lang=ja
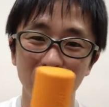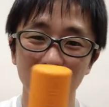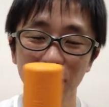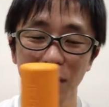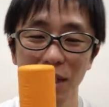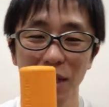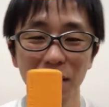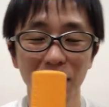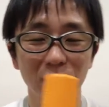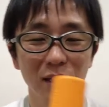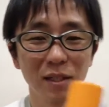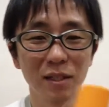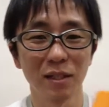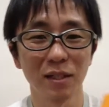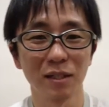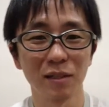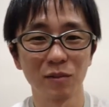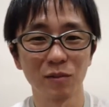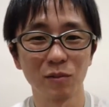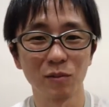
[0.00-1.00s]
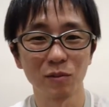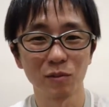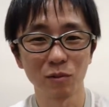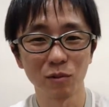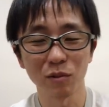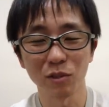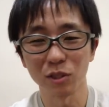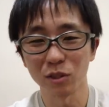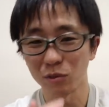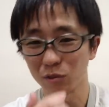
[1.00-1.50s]
で、あの、
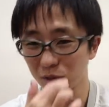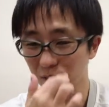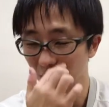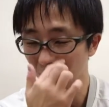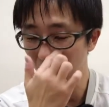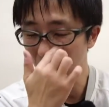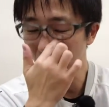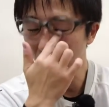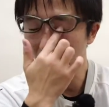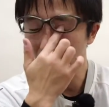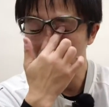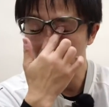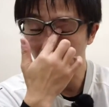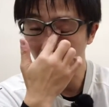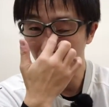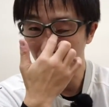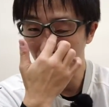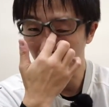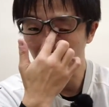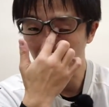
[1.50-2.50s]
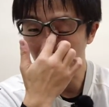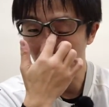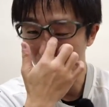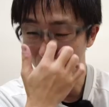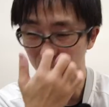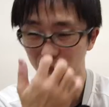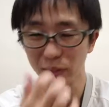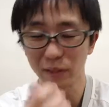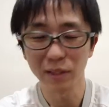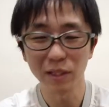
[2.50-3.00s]
特に女性なんかは、あの、
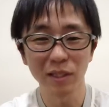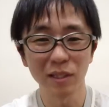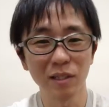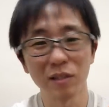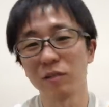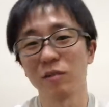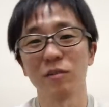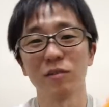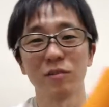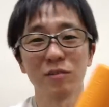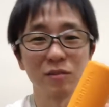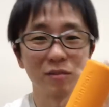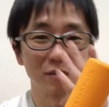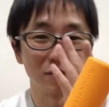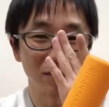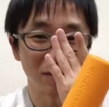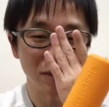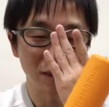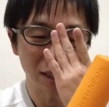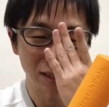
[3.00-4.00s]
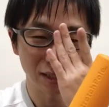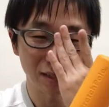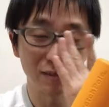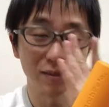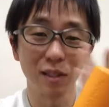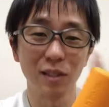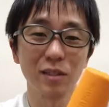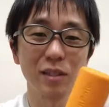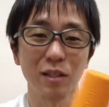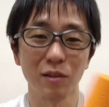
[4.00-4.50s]
骨盤底筋群、硬く
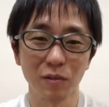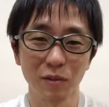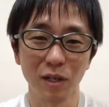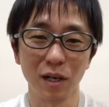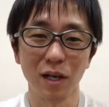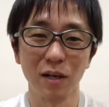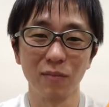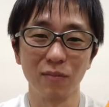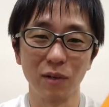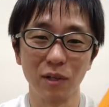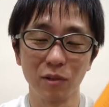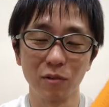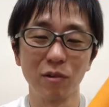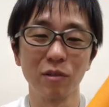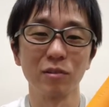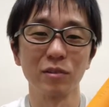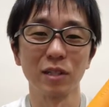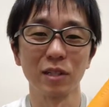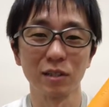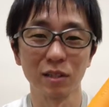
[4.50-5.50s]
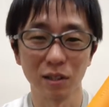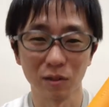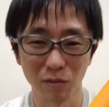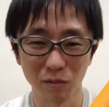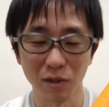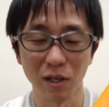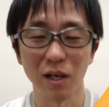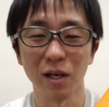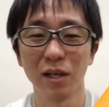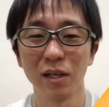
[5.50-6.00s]
なったりとか、まあ、弱くなったりと
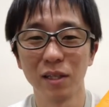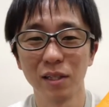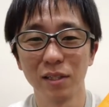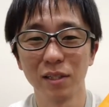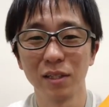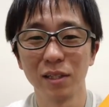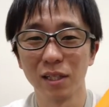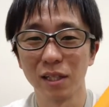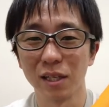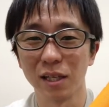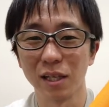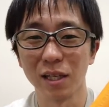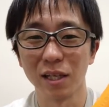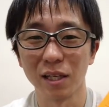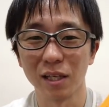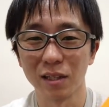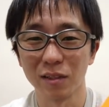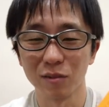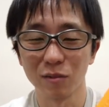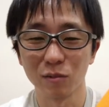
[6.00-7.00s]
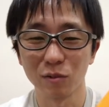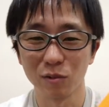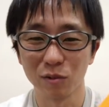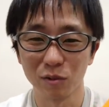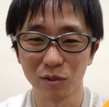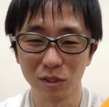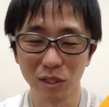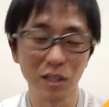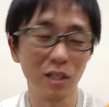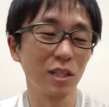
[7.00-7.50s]
か、えー、そ
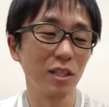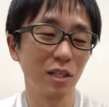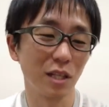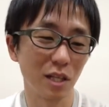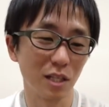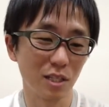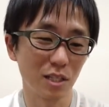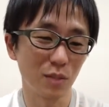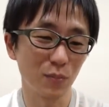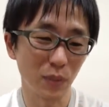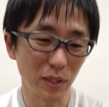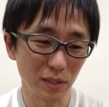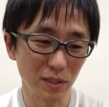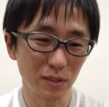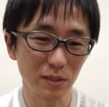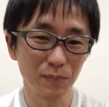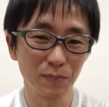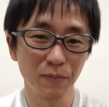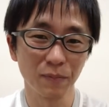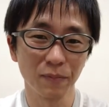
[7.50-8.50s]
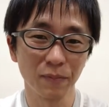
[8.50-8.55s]
の、出てきたりします。